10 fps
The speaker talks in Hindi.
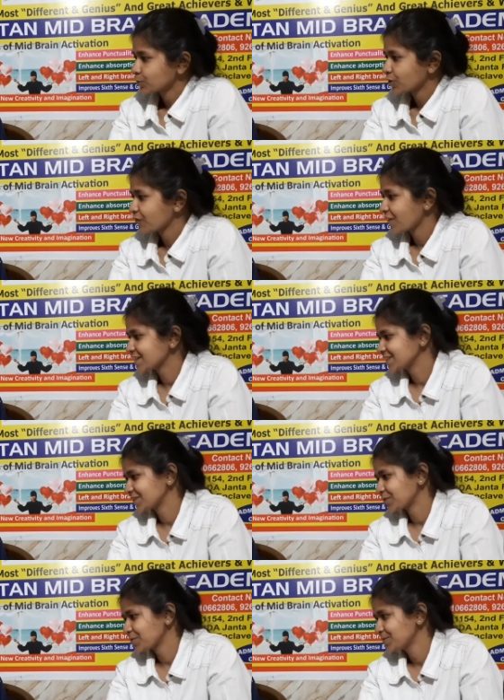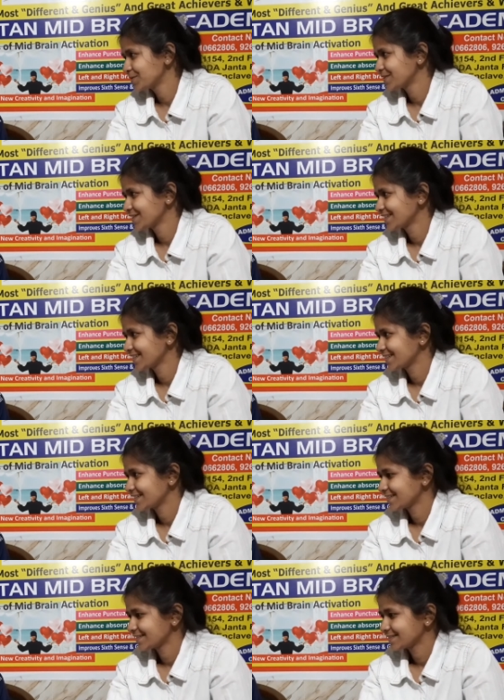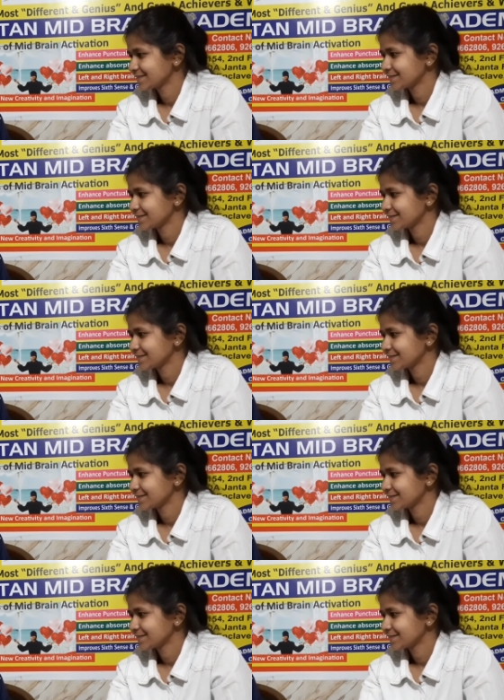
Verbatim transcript: थोड़ा फास्ट करो ओके okay.